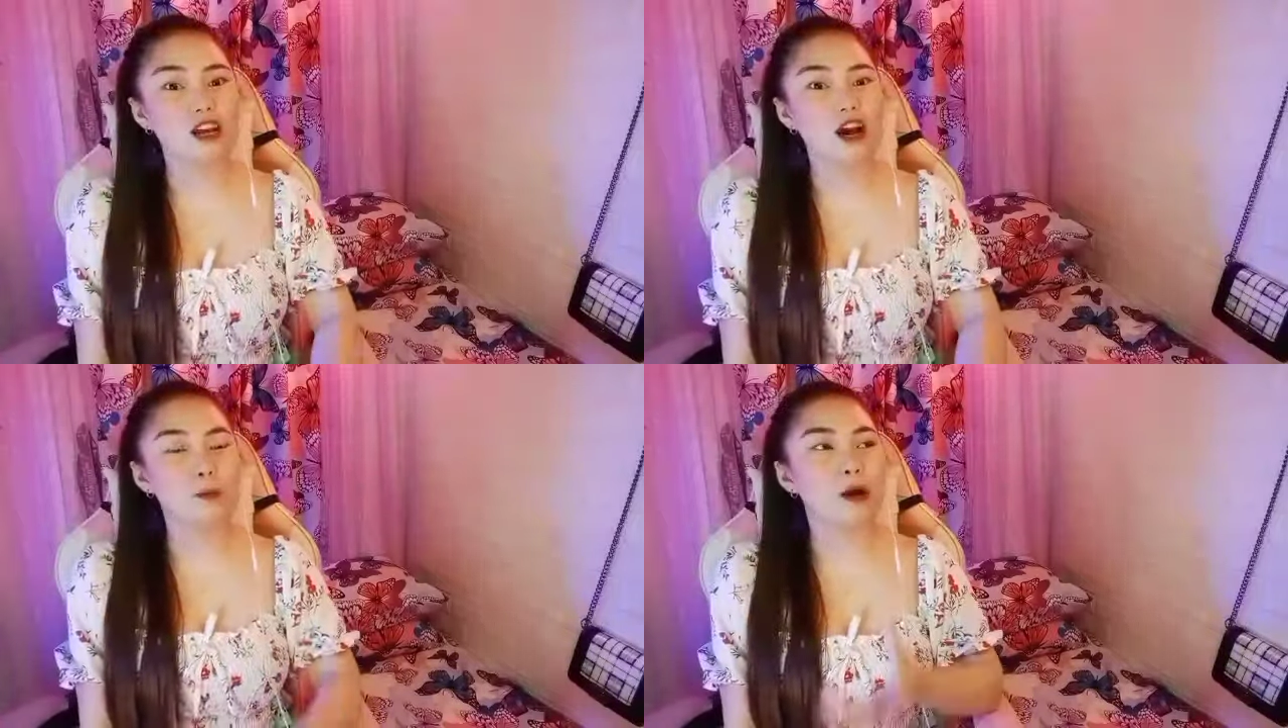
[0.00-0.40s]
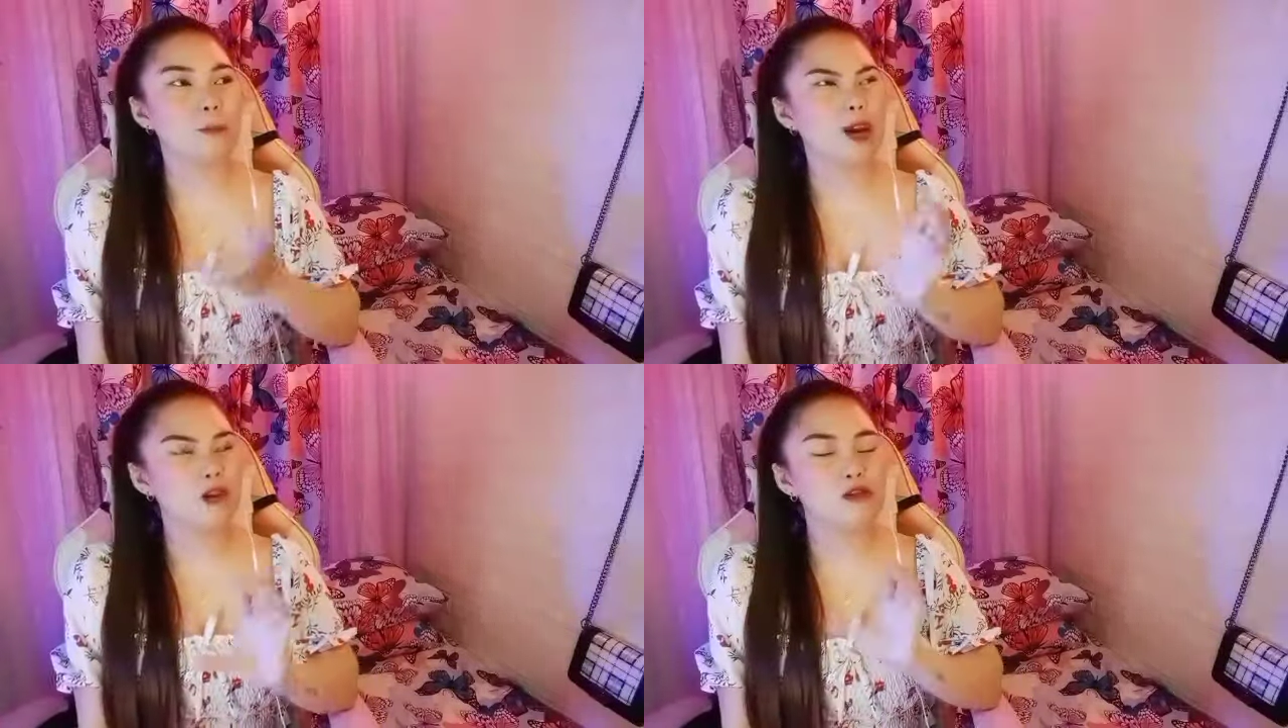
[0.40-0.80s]
Kapag
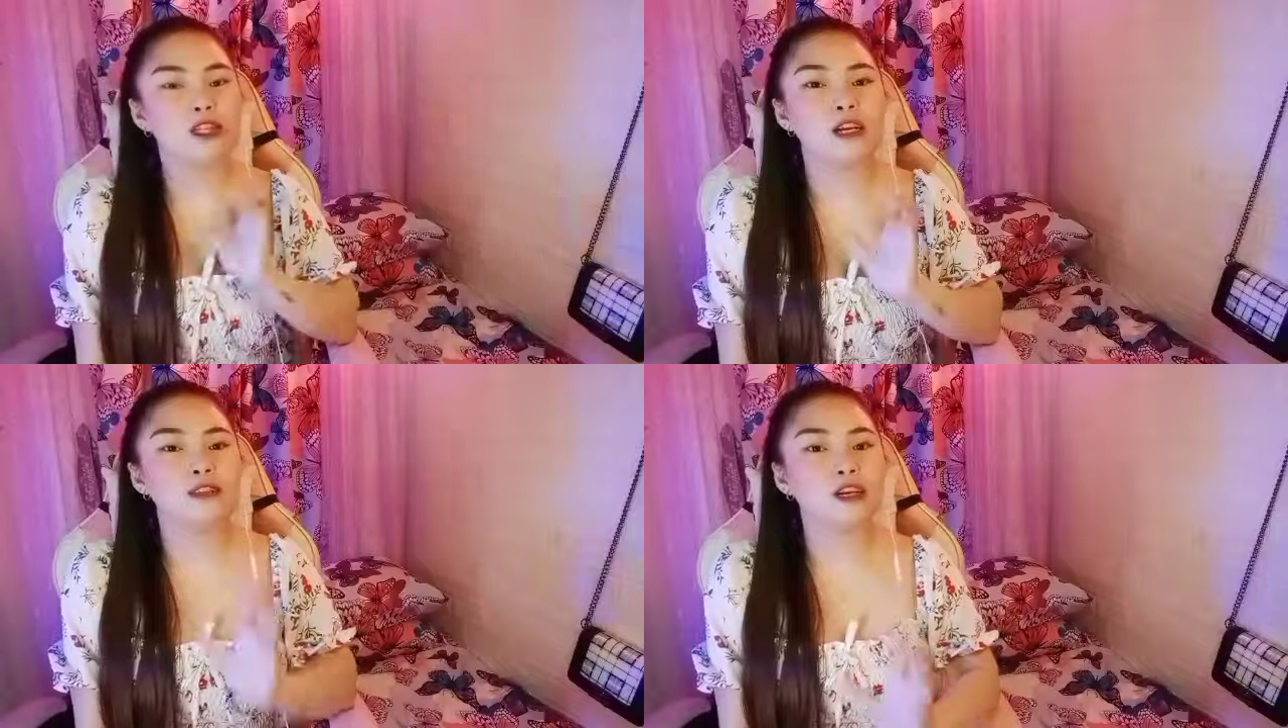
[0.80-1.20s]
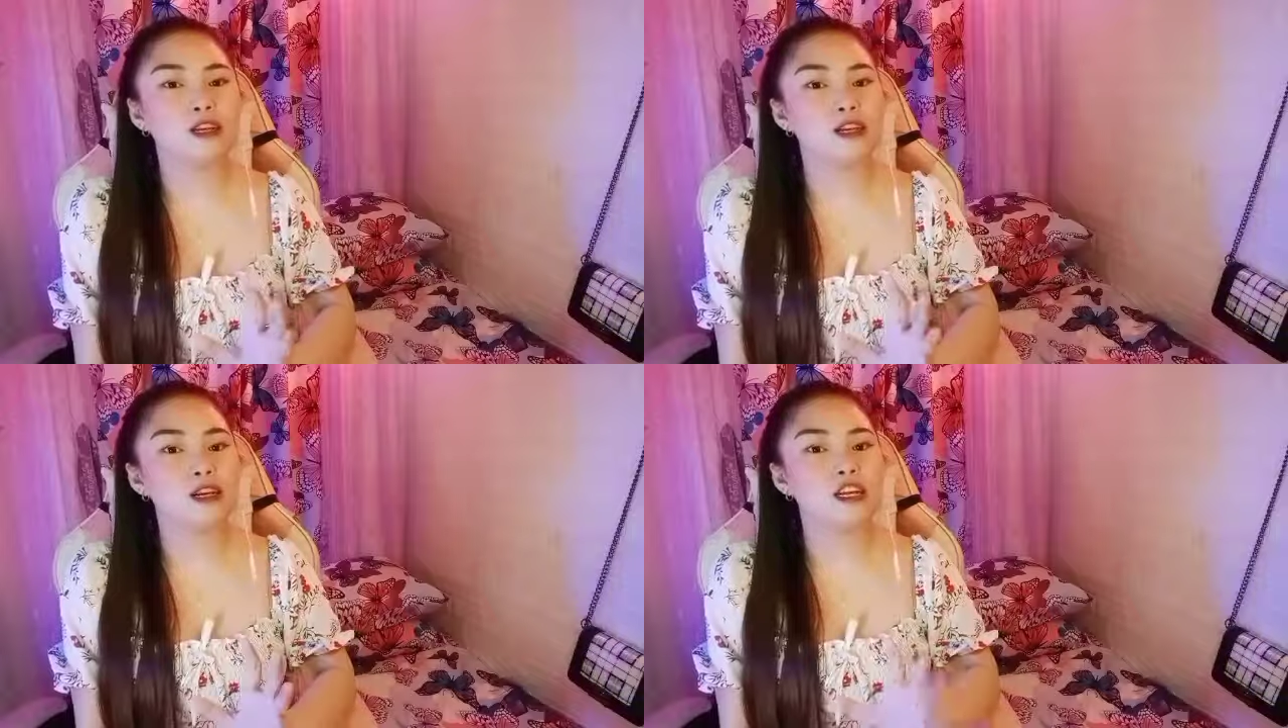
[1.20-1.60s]
meron silang
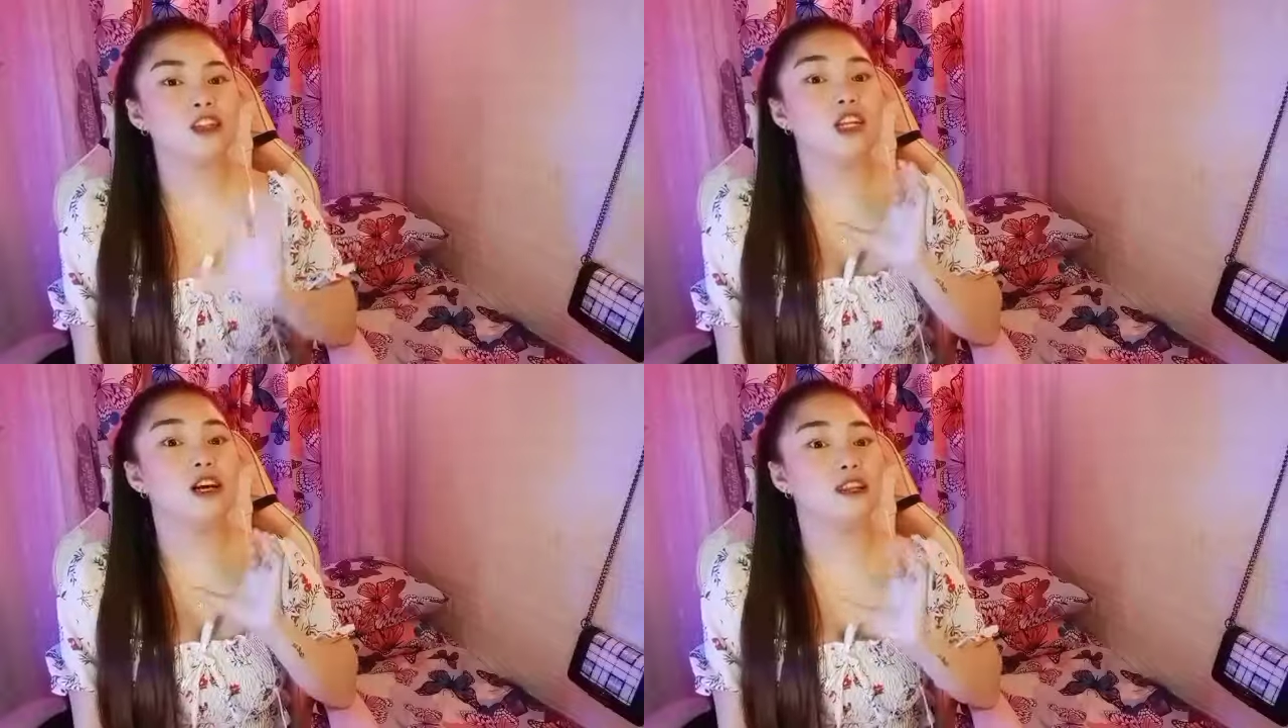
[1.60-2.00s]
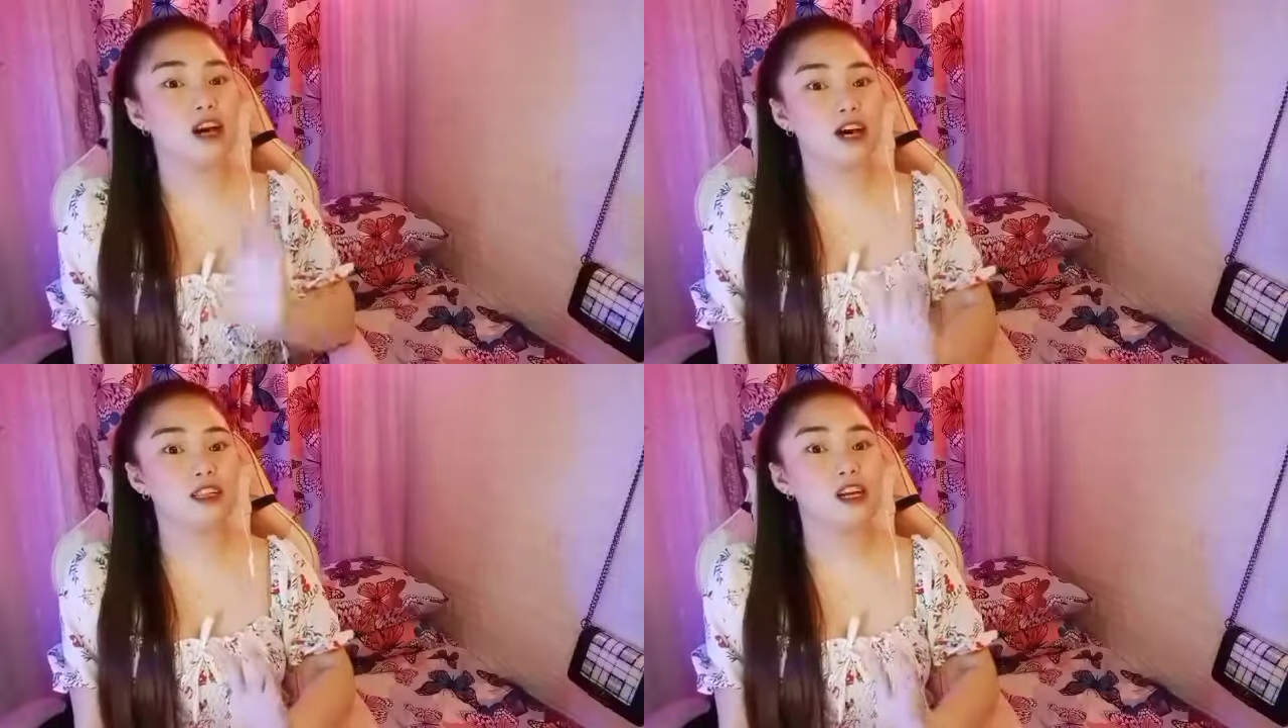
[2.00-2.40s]
naririnig,
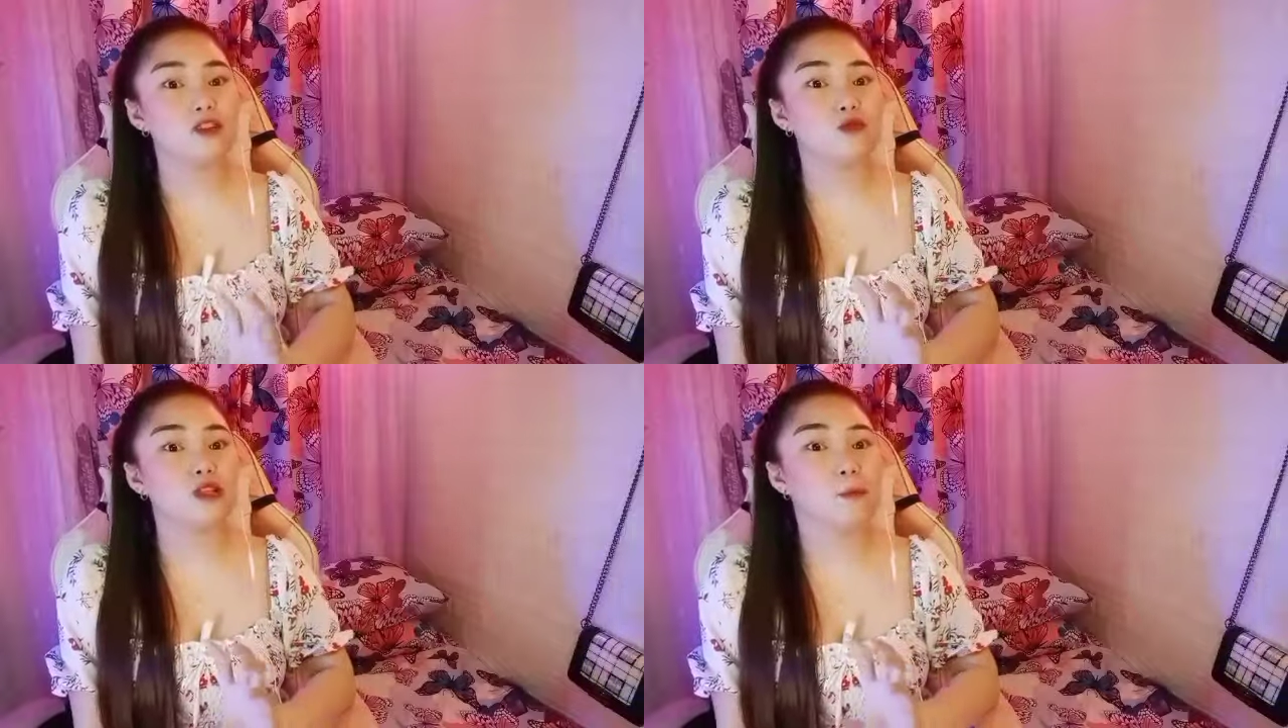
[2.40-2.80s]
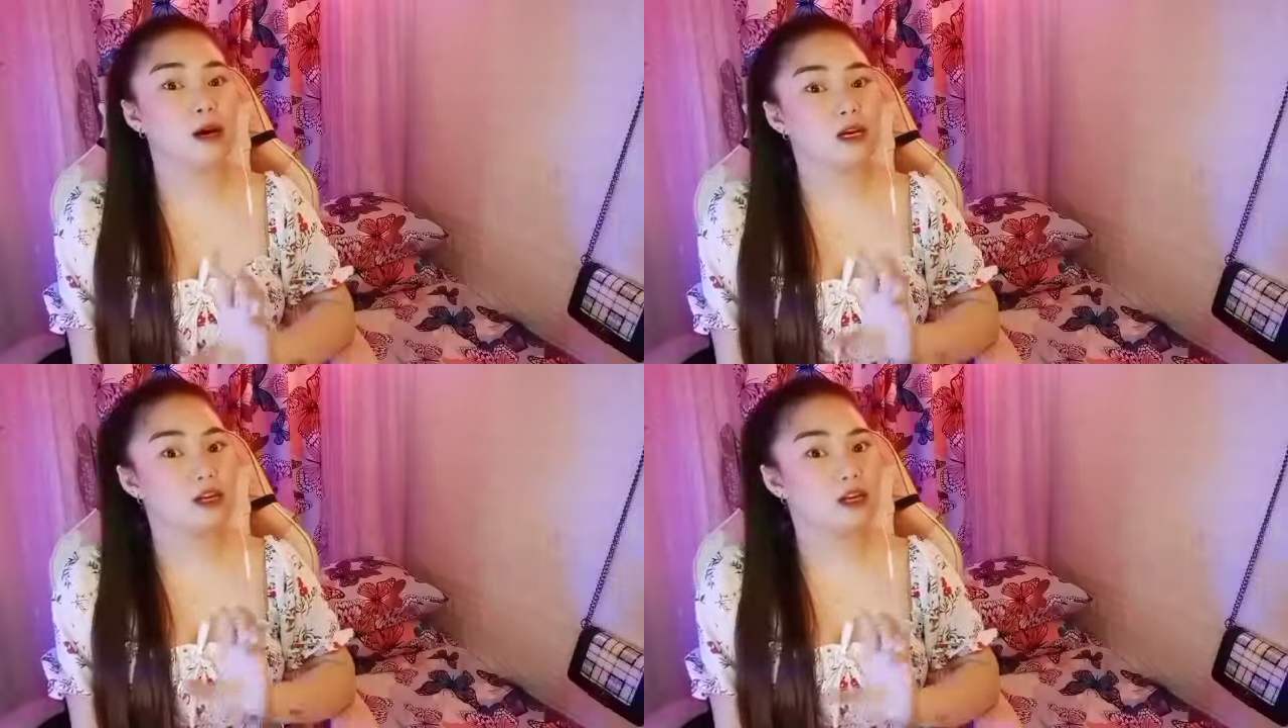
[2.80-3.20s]
dinadaan nila ito sa
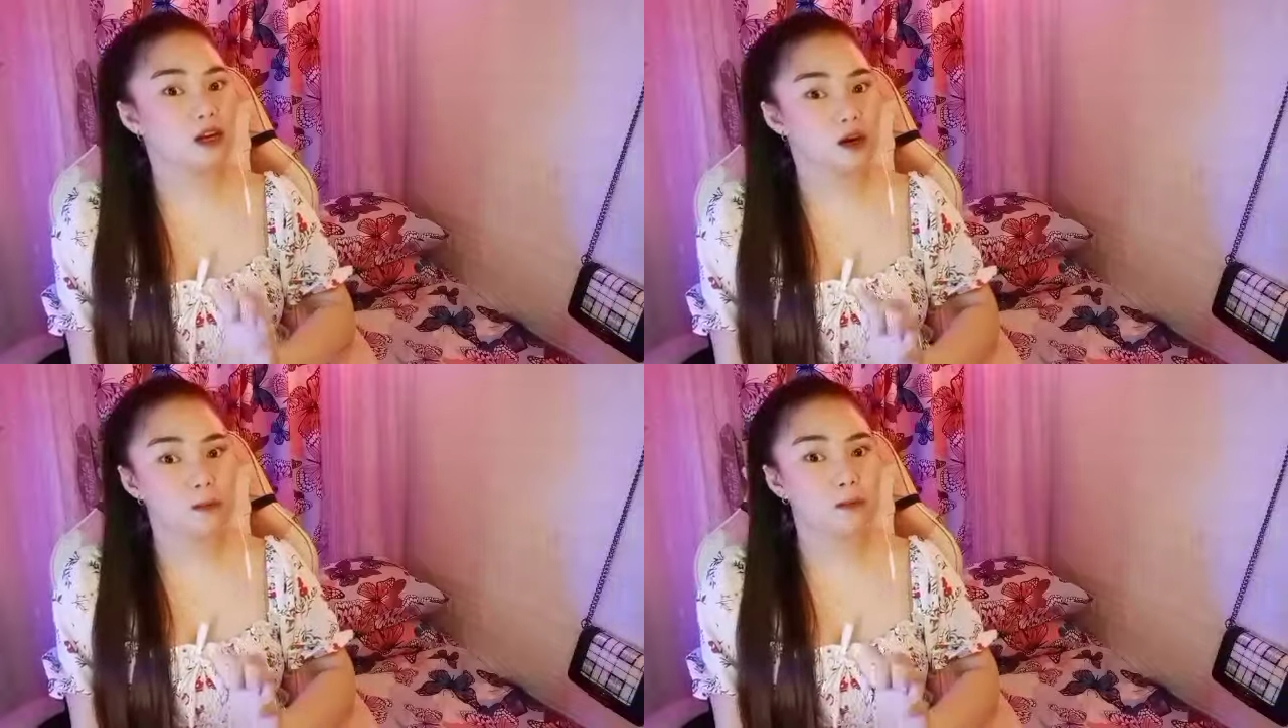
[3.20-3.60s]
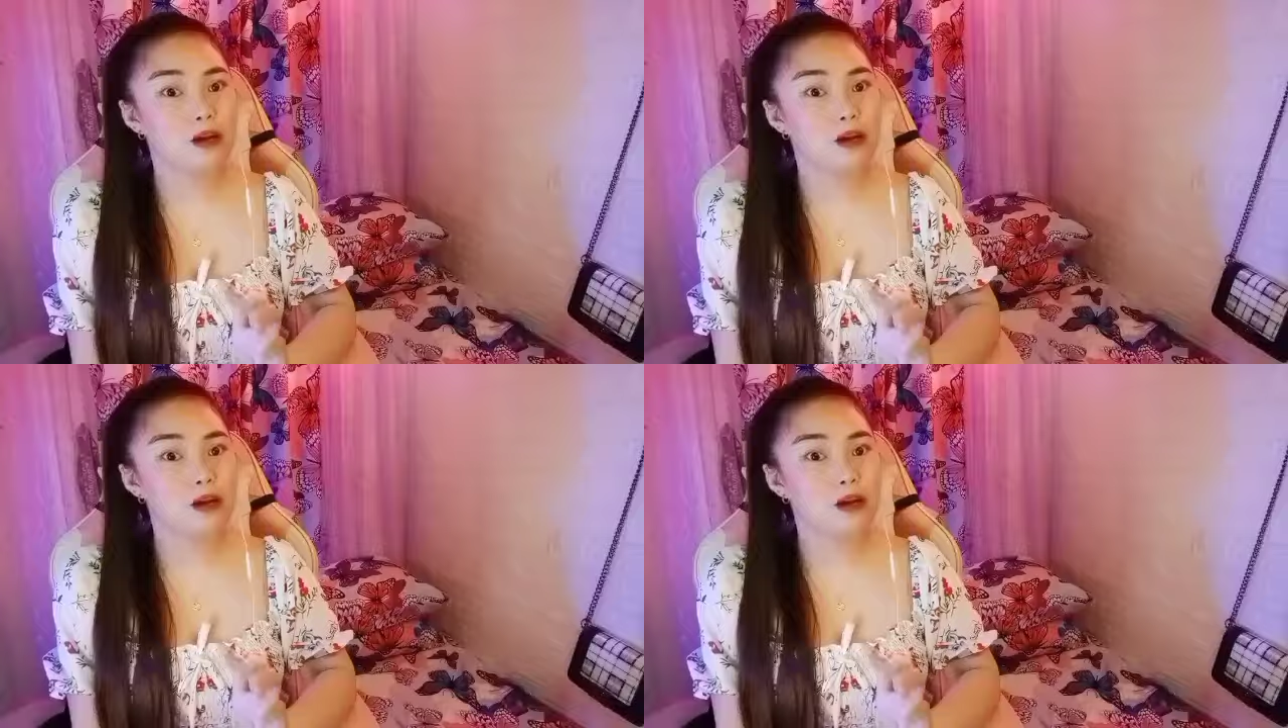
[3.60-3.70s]
pag-rap.